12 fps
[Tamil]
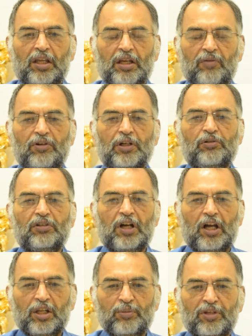எவ்வளவு
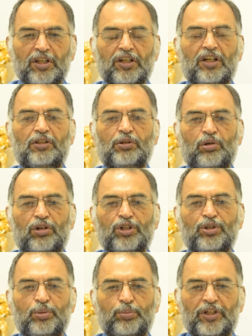காலம் நீங்கள்
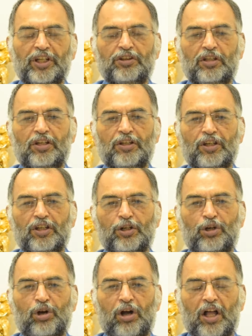தொடர்ந்து
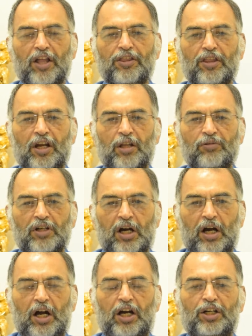புகைத்திருக்கிறீர்களோ அந்த அளவு
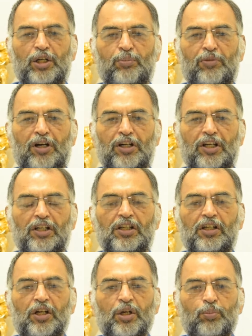ஆழமாக
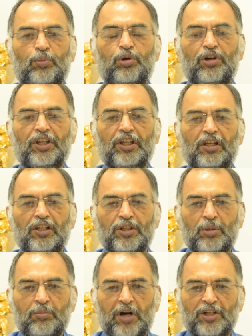மூளையில்
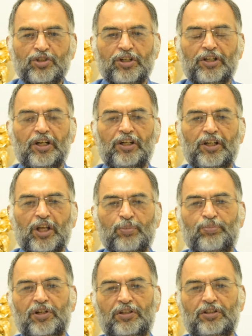இந்த மாற்றங்கள்
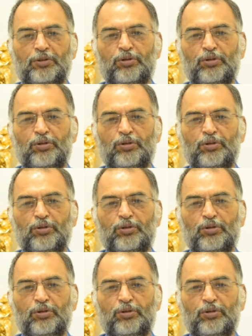ஏற்படுத்தி